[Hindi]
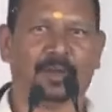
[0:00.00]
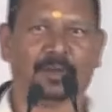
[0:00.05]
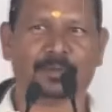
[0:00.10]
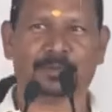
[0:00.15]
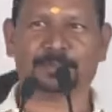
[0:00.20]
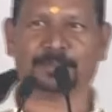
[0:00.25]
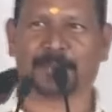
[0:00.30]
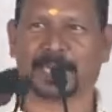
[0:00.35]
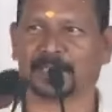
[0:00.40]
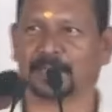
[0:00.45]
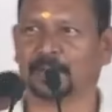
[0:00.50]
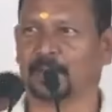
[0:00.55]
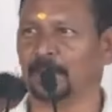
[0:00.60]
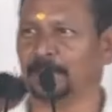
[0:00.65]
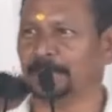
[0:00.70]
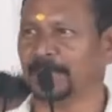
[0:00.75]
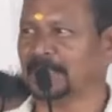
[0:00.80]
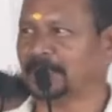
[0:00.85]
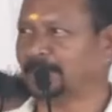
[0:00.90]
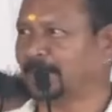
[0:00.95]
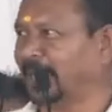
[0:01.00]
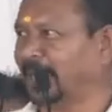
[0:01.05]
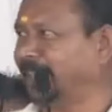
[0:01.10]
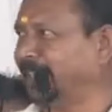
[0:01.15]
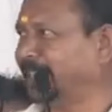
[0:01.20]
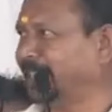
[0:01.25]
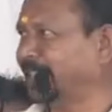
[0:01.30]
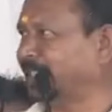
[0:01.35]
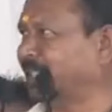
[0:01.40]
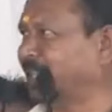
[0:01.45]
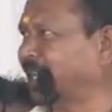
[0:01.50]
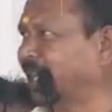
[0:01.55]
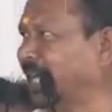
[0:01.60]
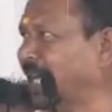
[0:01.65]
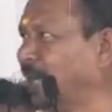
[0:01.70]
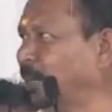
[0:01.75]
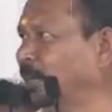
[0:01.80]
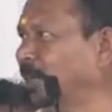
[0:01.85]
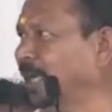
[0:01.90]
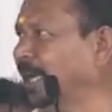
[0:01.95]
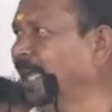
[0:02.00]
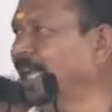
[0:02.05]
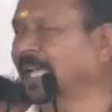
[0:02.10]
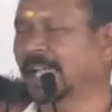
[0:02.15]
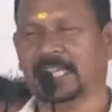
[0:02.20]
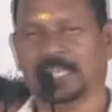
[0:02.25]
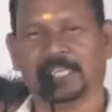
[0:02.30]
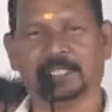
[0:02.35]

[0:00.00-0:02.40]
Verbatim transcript: और उस पर जो प्रिंसिपल इंटरेस्ट लगा हुआ है